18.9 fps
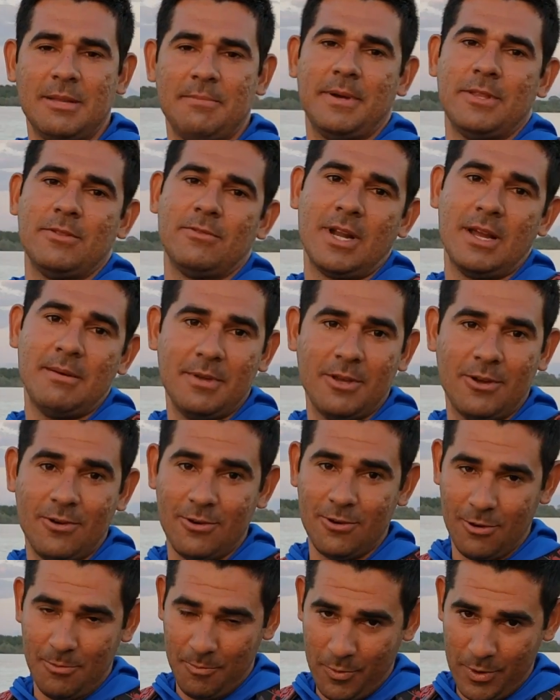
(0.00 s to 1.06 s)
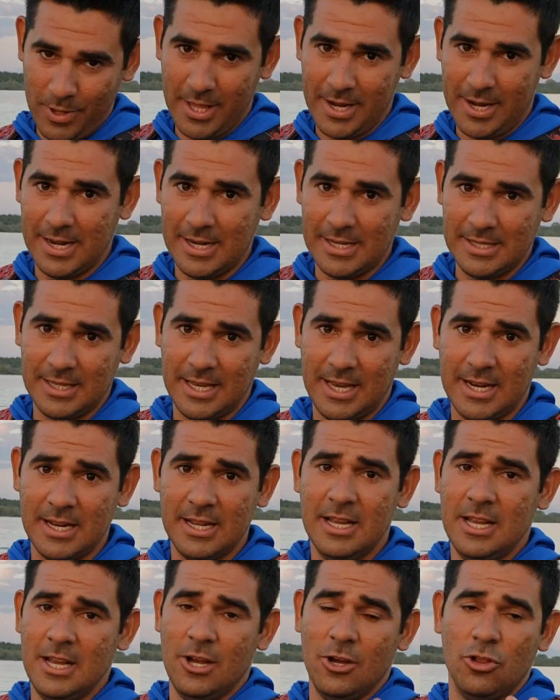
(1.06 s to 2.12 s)
panorámico, lo pueden realizar.
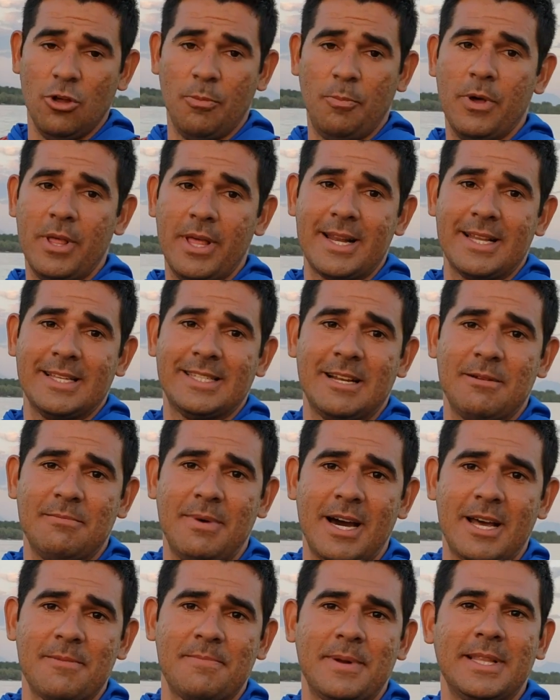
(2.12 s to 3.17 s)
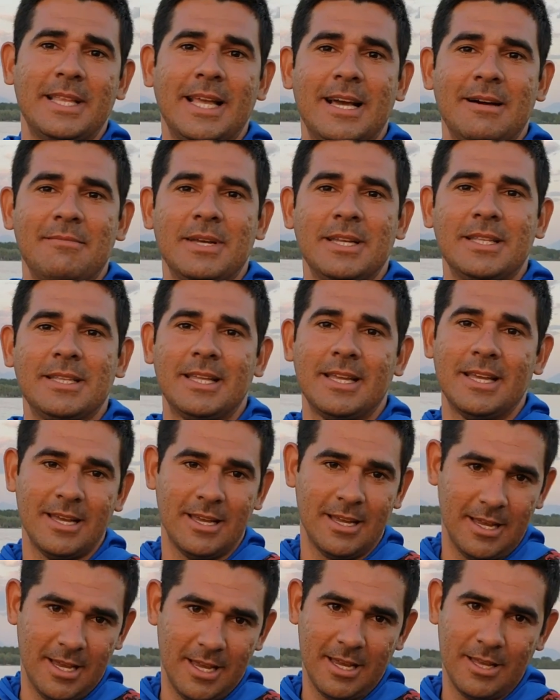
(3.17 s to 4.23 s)
Nos pueden reservar prácticamente
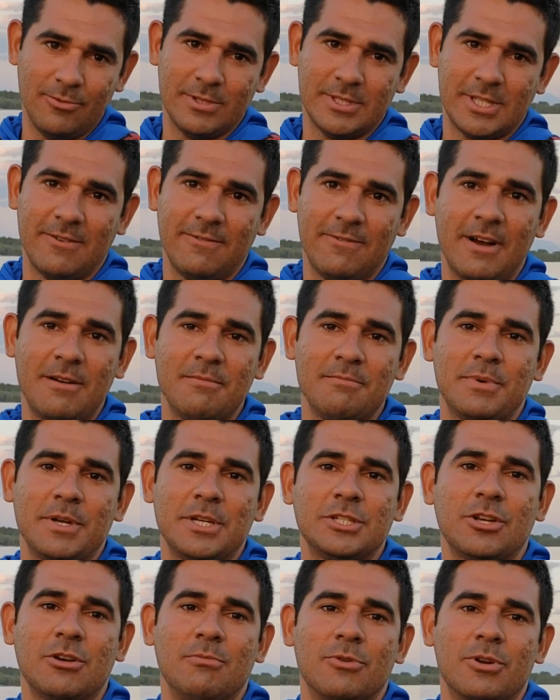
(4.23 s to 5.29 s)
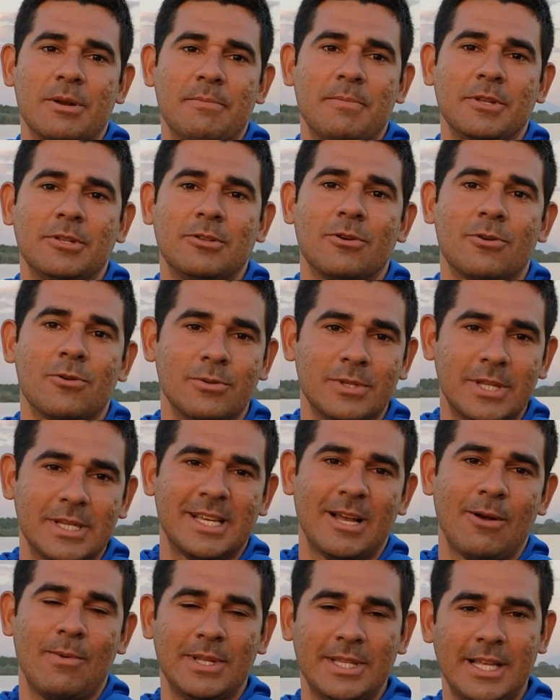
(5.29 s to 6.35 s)
eh, nuestra fanpage, como repito, Rutas
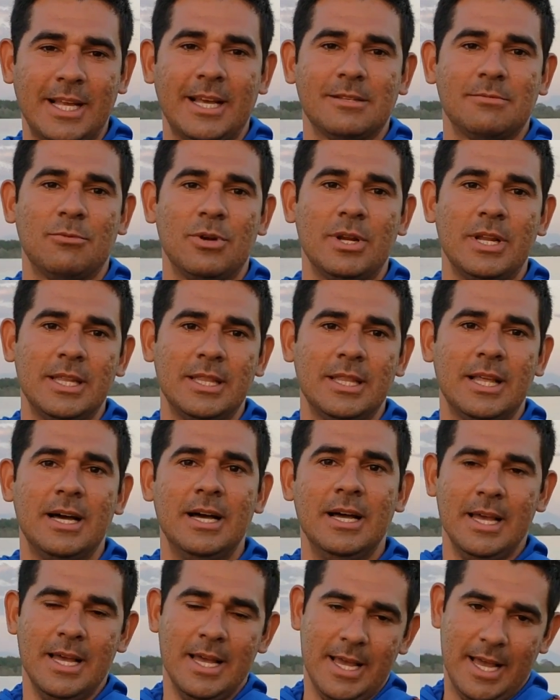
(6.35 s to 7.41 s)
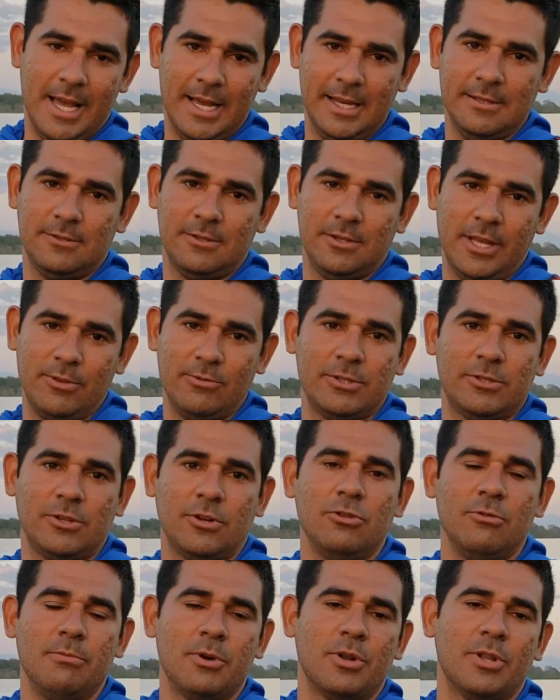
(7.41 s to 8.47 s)
Acuáticas Molina. en
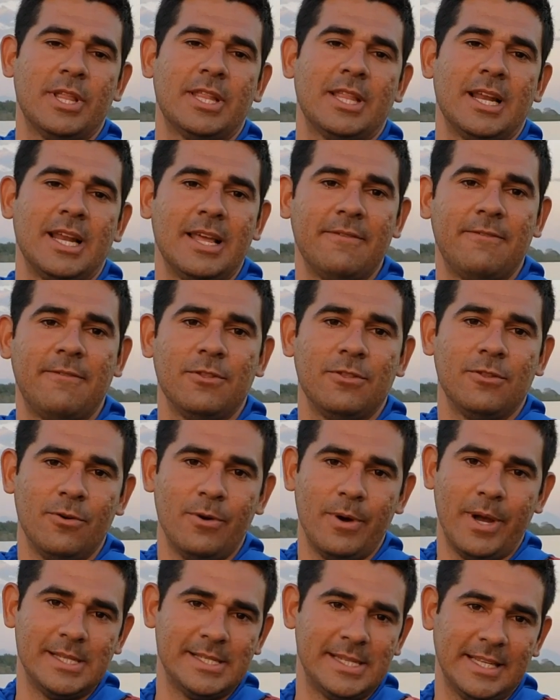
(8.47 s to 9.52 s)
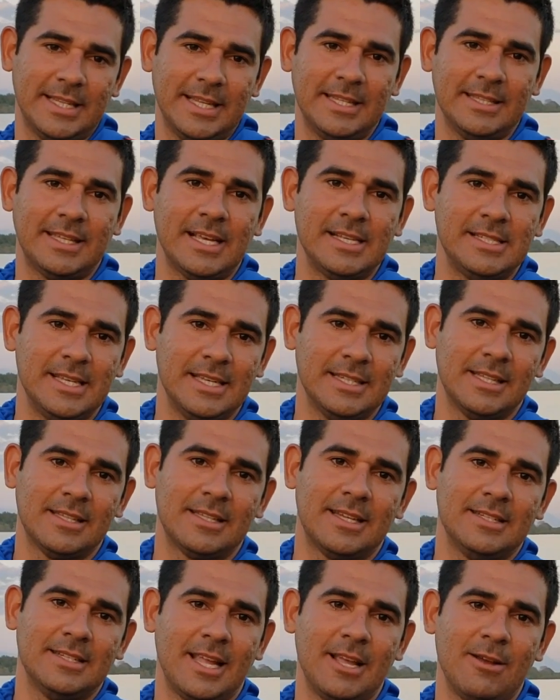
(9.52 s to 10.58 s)
nuestros números de teléfono, el 62
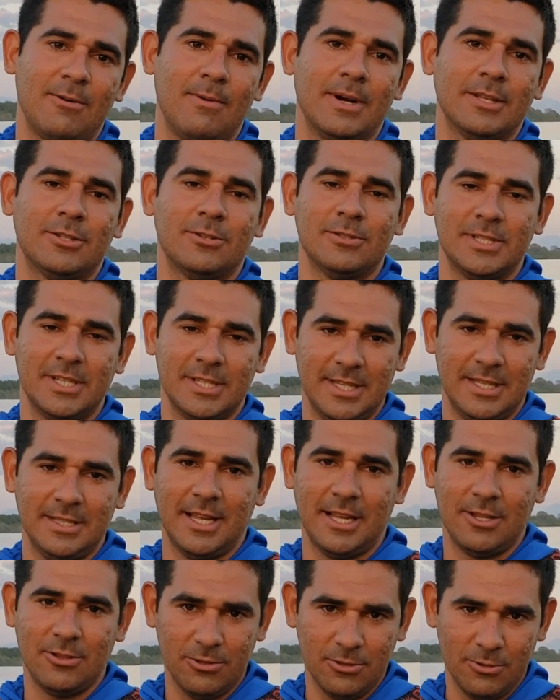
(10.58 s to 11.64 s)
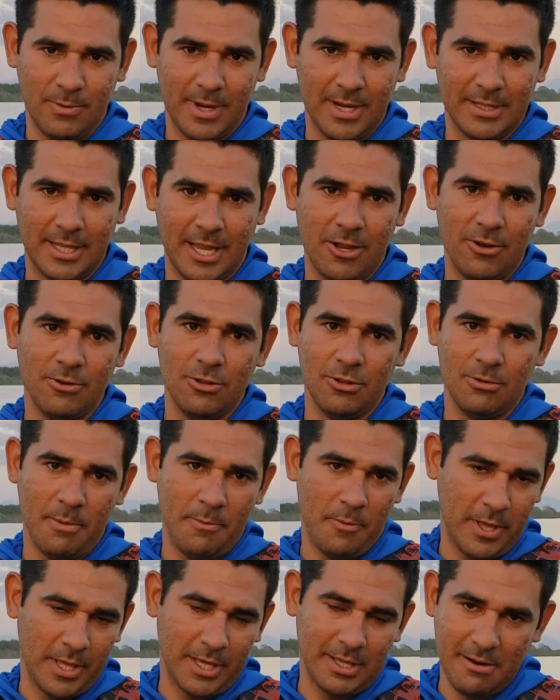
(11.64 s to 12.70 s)
6241 nos
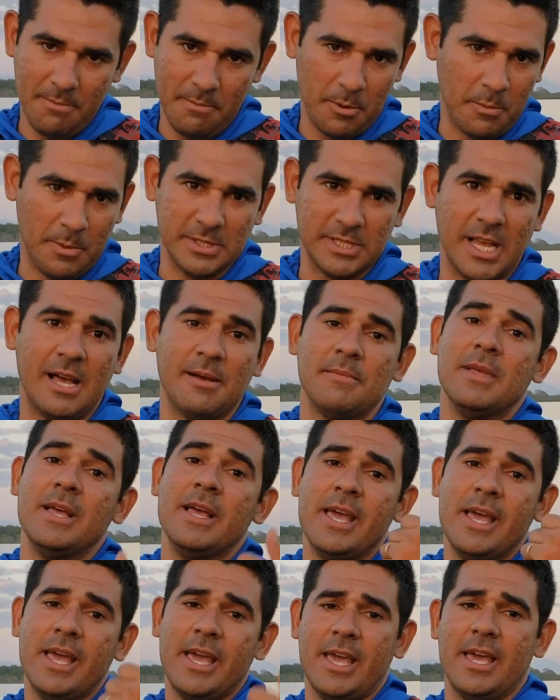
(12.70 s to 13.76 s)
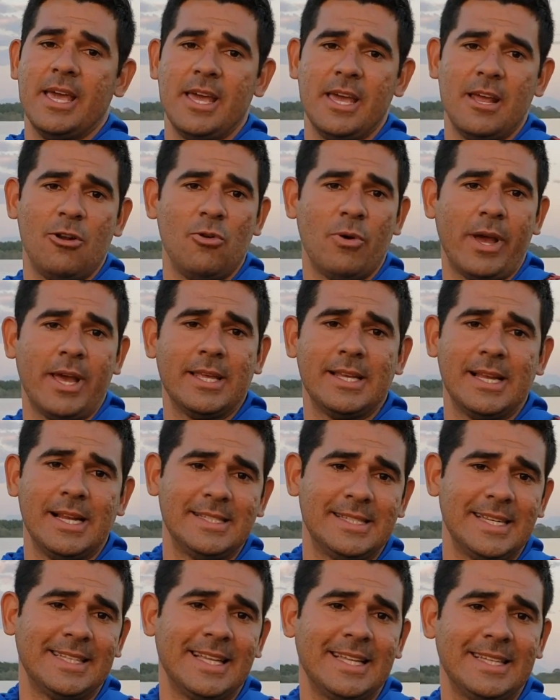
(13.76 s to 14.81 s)
pueden escribir por WhatsApp. Eh, lo que es el
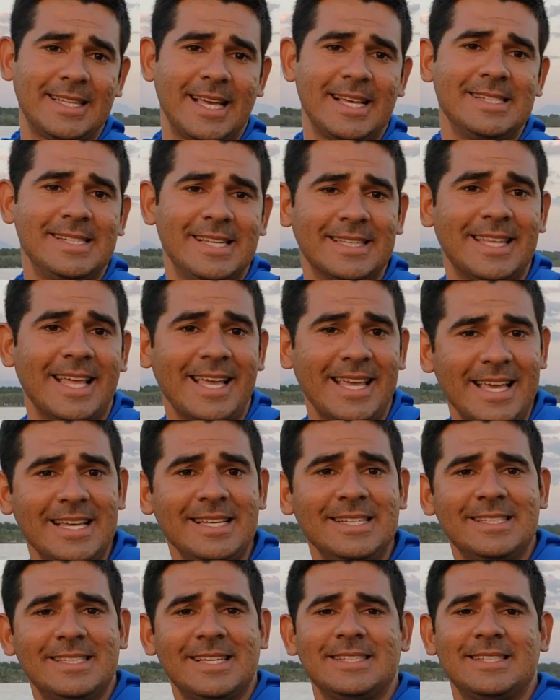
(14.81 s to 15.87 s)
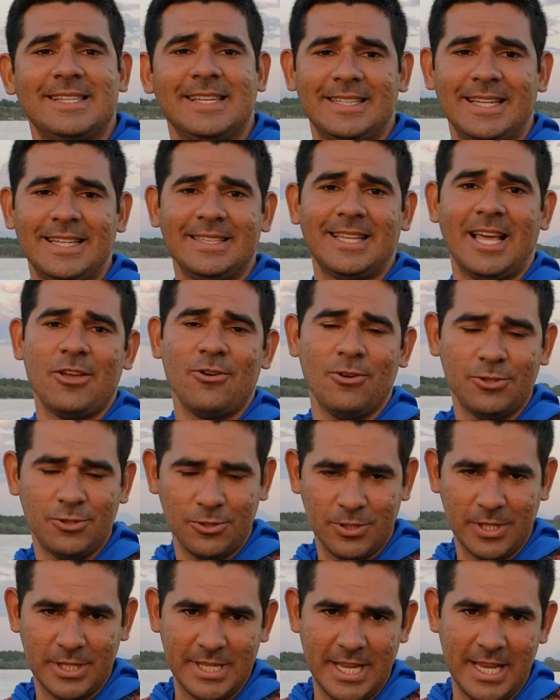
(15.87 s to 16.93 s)
7715,
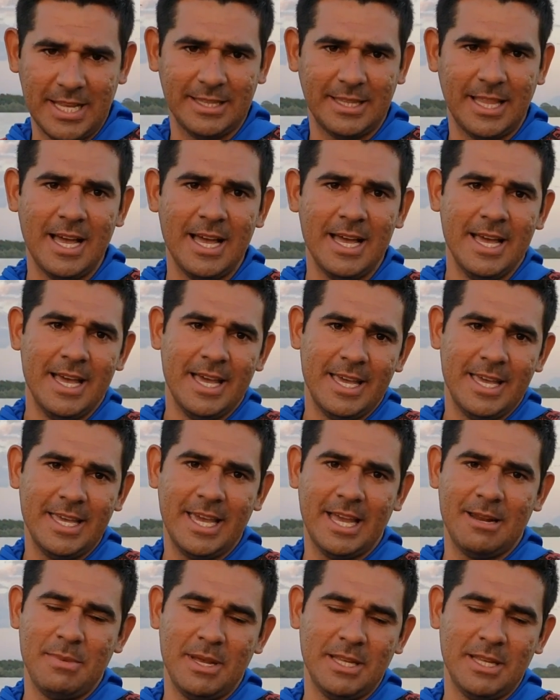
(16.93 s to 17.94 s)
7860 y el